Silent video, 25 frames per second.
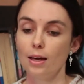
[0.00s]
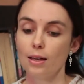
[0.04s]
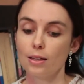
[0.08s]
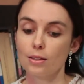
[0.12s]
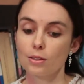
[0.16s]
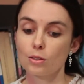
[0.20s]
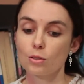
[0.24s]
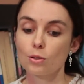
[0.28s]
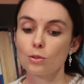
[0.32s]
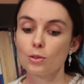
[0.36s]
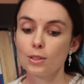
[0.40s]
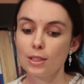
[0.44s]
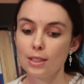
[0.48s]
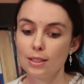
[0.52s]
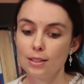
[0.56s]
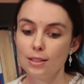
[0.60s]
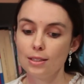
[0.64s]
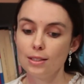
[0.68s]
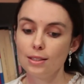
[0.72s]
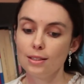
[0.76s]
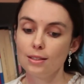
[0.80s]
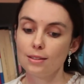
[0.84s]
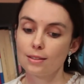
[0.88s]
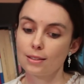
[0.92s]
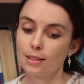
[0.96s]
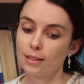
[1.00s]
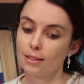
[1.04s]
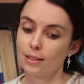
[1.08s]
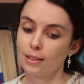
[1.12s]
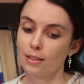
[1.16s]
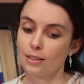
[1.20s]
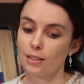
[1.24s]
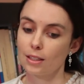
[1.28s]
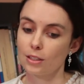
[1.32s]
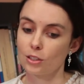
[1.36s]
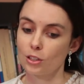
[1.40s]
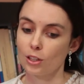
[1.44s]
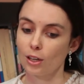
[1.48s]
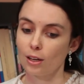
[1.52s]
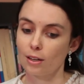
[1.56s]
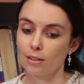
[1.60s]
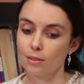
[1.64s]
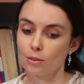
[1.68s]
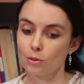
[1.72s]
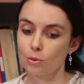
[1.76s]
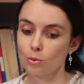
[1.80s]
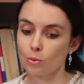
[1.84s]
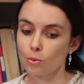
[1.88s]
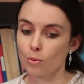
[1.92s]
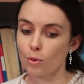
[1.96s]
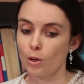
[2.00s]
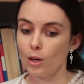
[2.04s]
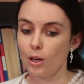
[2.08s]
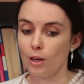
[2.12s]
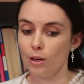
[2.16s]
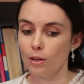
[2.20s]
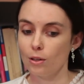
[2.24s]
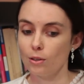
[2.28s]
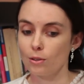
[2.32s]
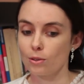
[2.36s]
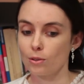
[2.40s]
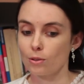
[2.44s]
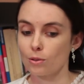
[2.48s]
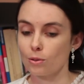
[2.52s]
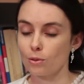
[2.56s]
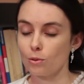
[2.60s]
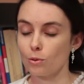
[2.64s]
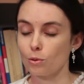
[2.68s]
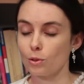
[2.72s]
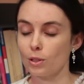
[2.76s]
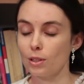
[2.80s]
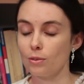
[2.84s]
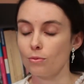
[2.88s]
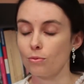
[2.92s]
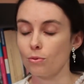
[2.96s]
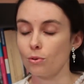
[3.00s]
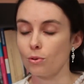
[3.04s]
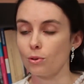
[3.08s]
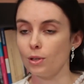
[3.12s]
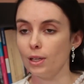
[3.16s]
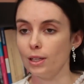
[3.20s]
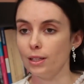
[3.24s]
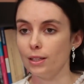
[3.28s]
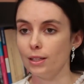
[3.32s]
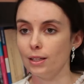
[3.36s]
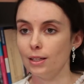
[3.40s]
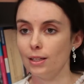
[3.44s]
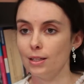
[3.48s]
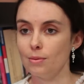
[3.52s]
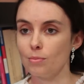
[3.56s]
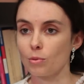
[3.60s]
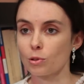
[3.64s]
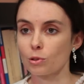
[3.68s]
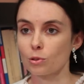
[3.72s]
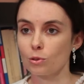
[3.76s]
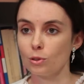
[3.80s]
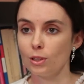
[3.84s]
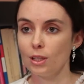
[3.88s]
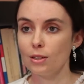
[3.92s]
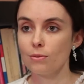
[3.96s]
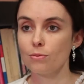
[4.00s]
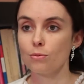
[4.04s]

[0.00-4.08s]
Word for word: Ceci dit, ces exagérations, donc il faut les, mentionner.